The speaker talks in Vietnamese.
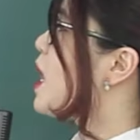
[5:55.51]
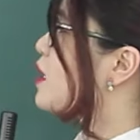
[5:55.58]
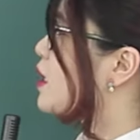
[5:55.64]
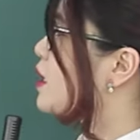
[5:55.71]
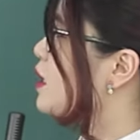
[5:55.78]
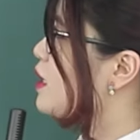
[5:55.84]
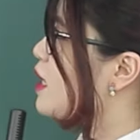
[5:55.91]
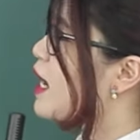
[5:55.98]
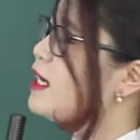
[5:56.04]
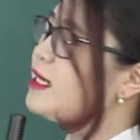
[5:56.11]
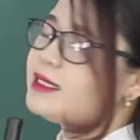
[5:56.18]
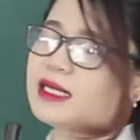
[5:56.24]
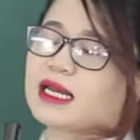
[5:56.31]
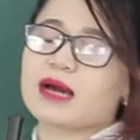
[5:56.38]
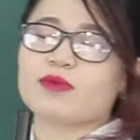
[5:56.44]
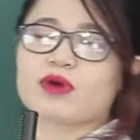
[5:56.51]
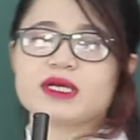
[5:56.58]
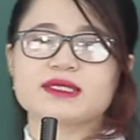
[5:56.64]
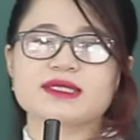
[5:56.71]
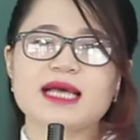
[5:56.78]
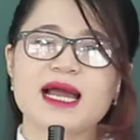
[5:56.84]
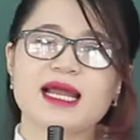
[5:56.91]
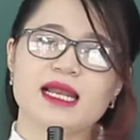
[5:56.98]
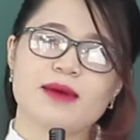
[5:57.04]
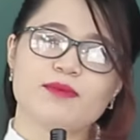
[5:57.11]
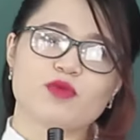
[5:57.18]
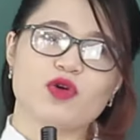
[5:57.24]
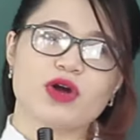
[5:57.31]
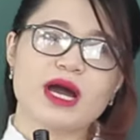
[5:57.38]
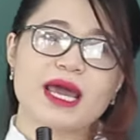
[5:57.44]
Thế thì đấy chính là một cái sai lầm
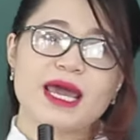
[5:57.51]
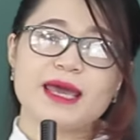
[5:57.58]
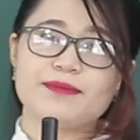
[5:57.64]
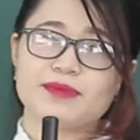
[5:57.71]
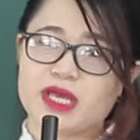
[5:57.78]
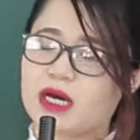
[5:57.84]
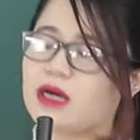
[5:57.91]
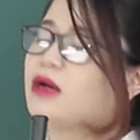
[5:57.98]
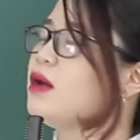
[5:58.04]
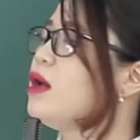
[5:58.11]
của các em nhá.